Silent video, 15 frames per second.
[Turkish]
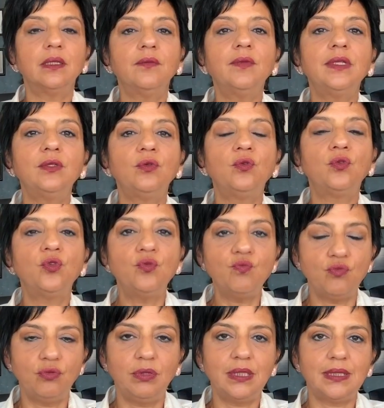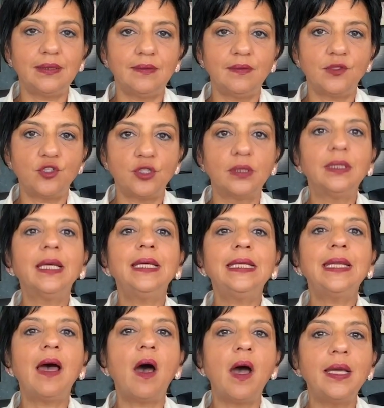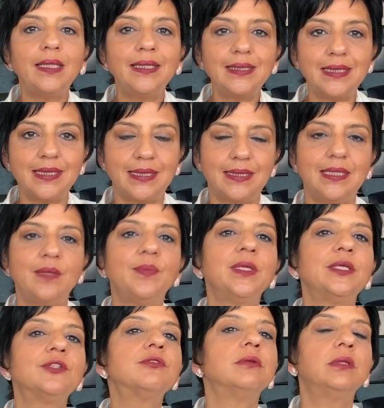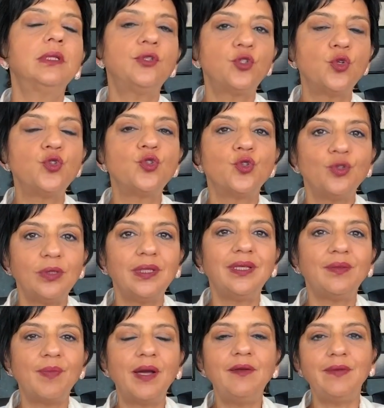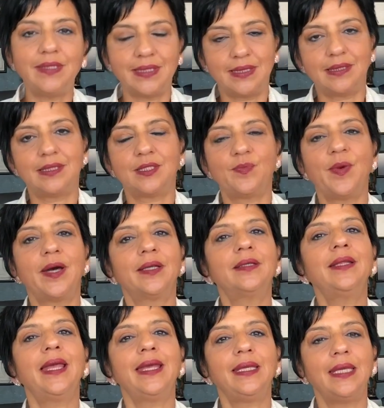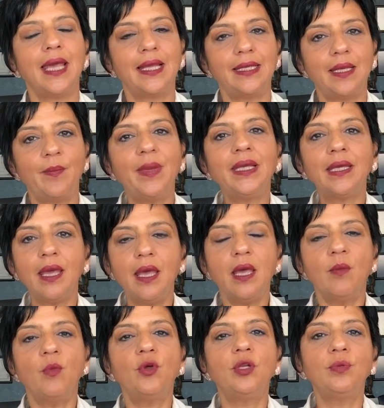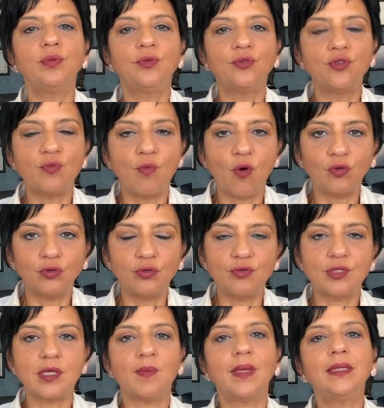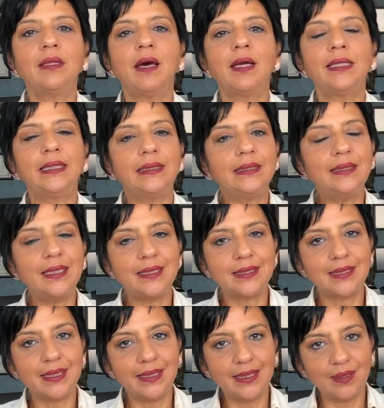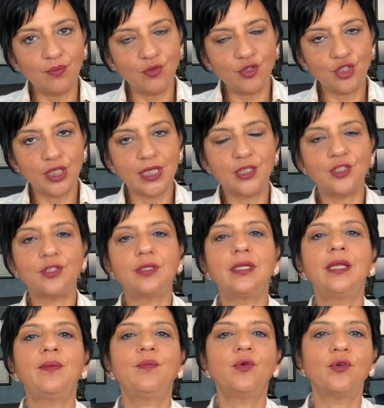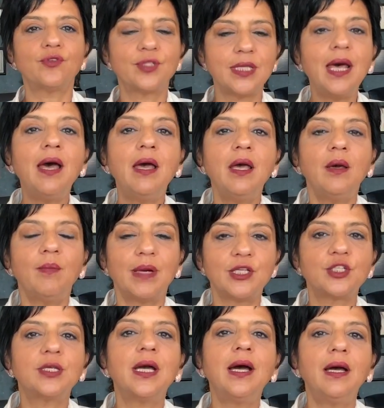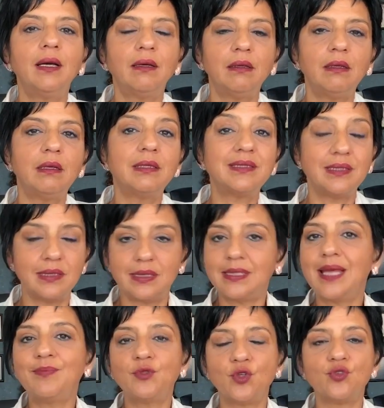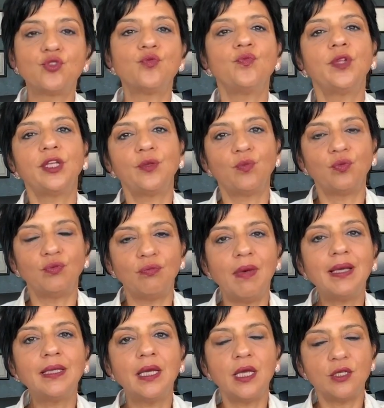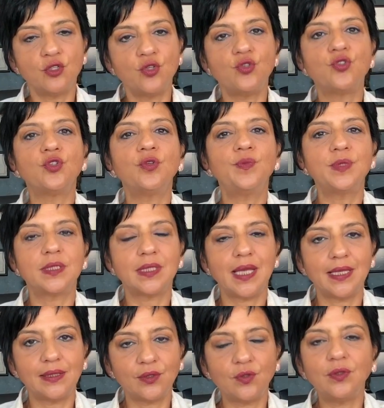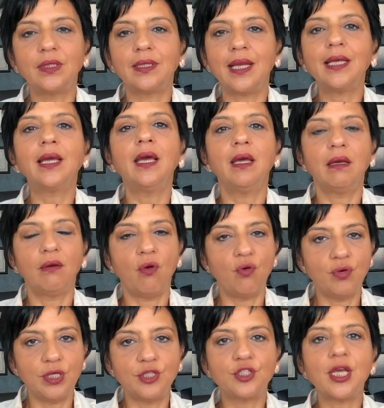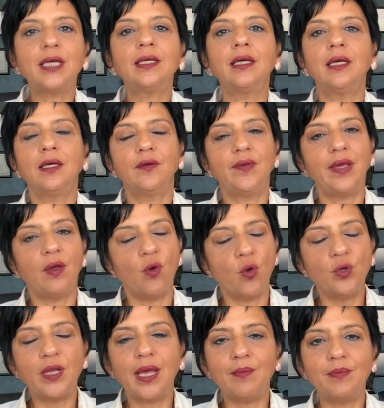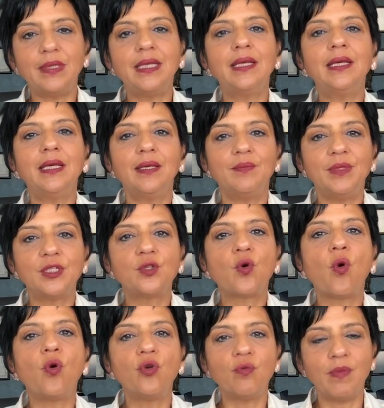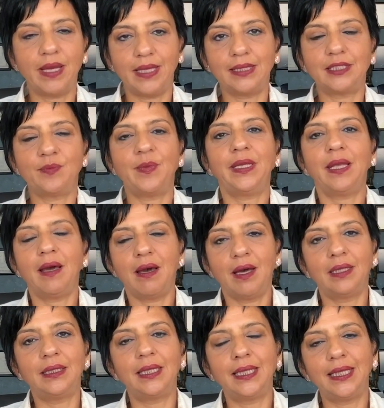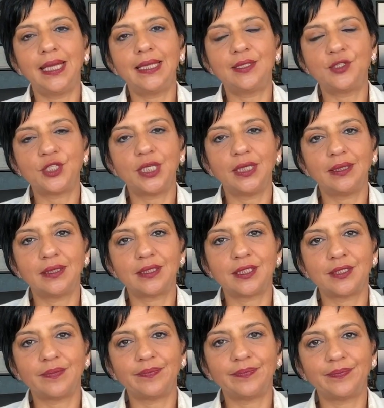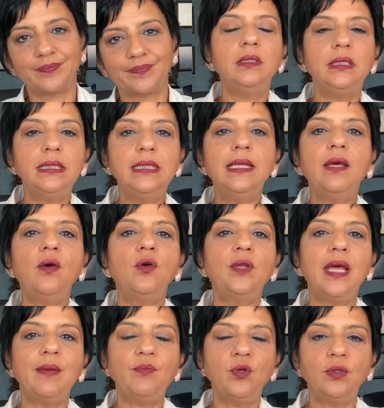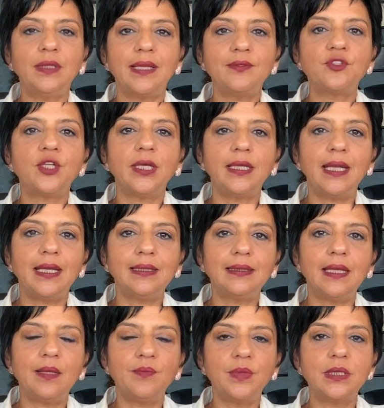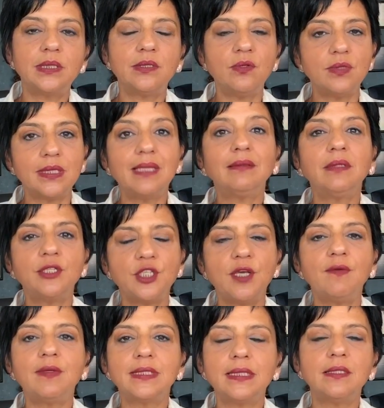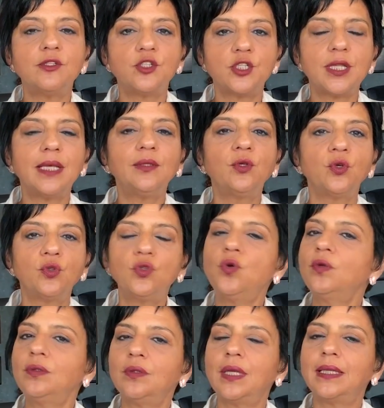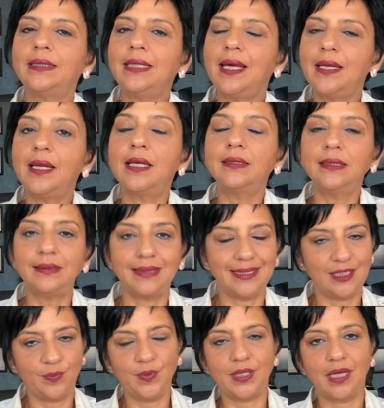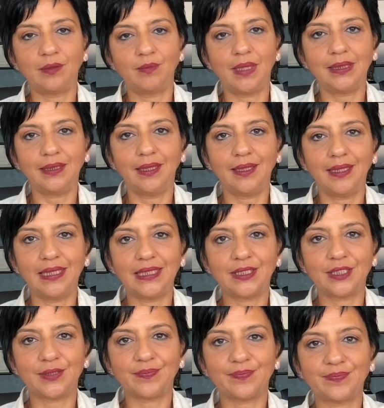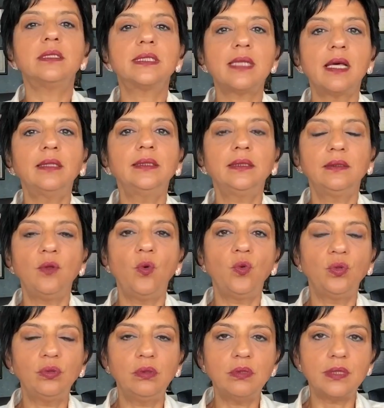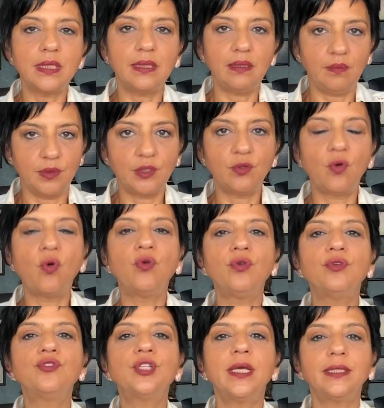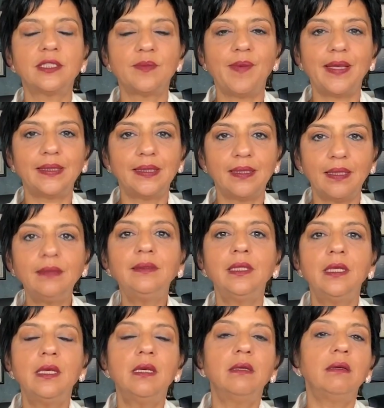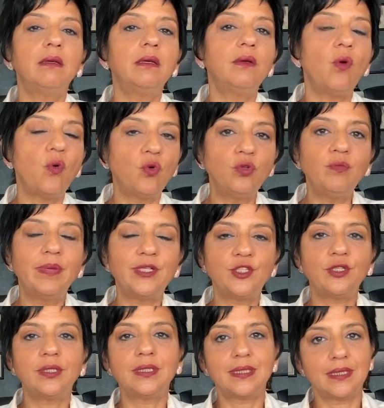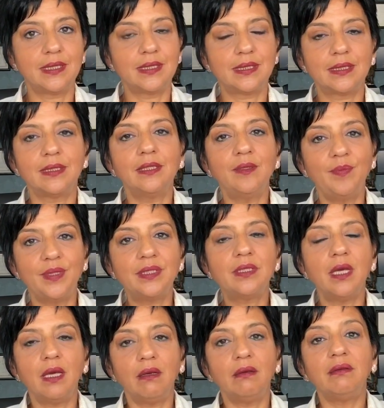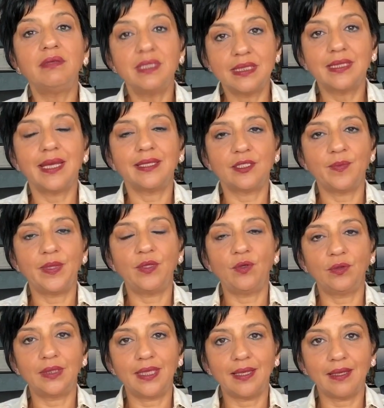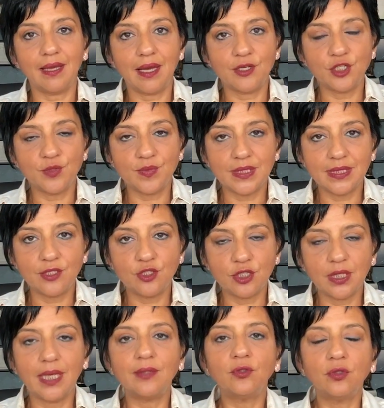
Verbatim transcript: Ve tüm bunların dışında yine aile sistemi içinde çocuğun ihmal ve istismarını engellemek böyle bir durum olduğu zaman ailenin desteğiyle bu iş geçirilemiyorsa başka e, sistem çözümleri bulmak çocuğu psikiyatrik olarak koruyacak ve önemli bir koruma etmeni haline gelecektir. Yine önemli olan şeylerden birisi özellikle çevresel açıdan kötü olan yerlerde tedbir almak gerekir. Sağlıklı okul düzeni bir koruyucu etmenken e, okul başarısızlığı bir risk etmeni olarak karşımıza çıkar.